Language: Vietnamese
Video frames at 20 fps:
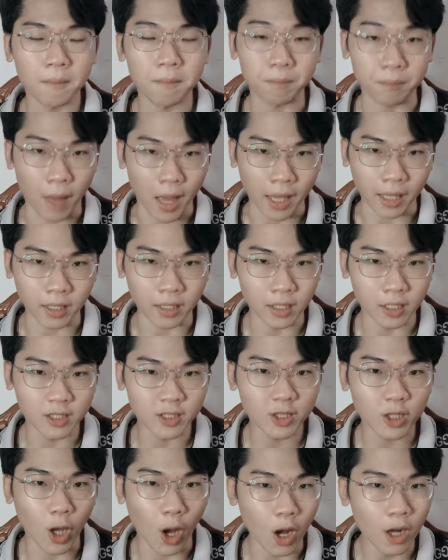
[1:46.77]
Bạn
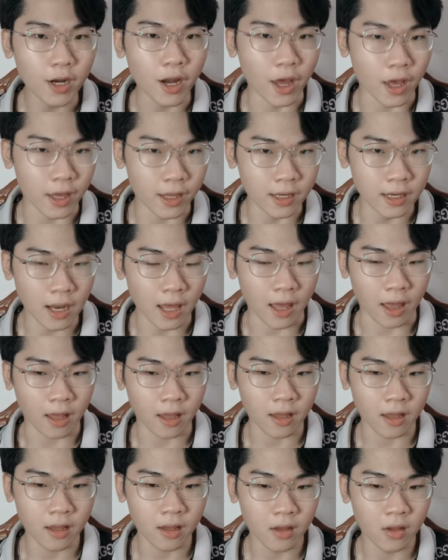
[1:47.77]
có để ý là
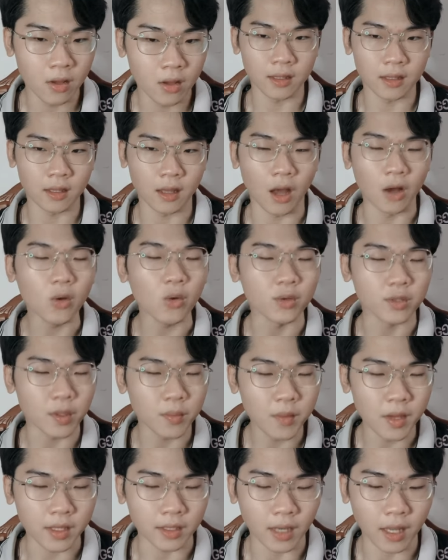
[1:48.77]
ở cuộc
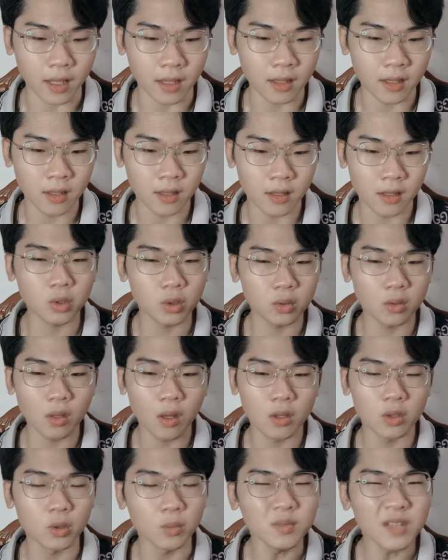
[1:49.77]
sống hiện nay,
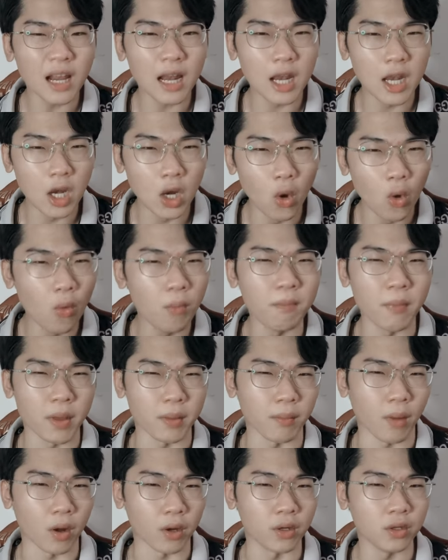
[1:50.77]
chúng ta luôn bị
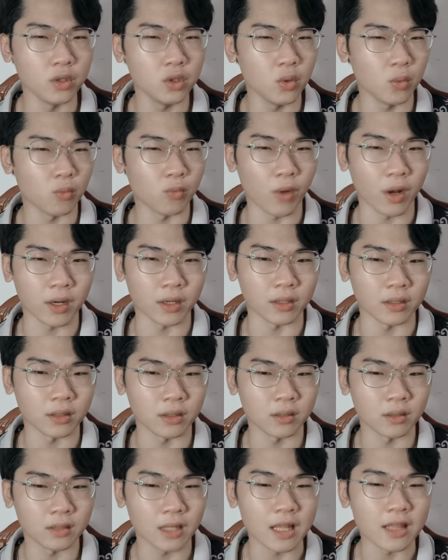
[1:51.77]
mọi thứ xung quanh
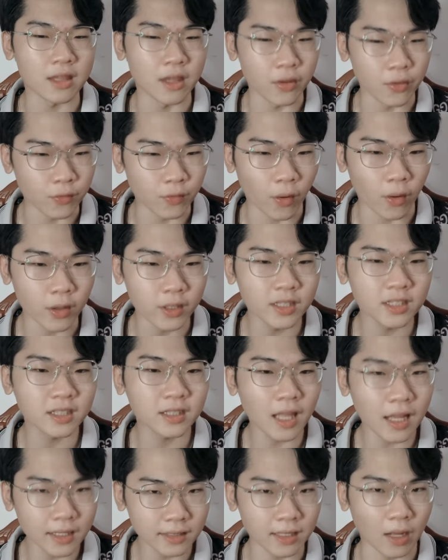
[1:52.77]
ta chi phối,
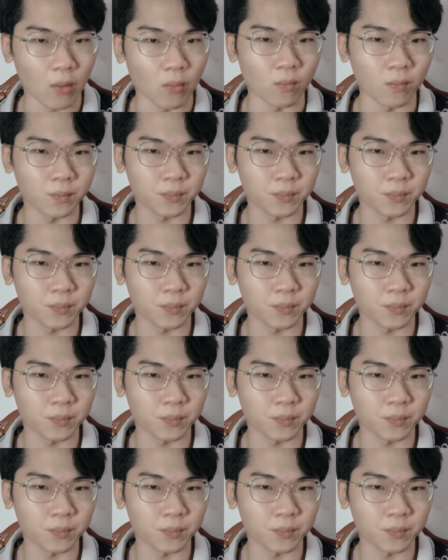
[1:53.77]
tác động.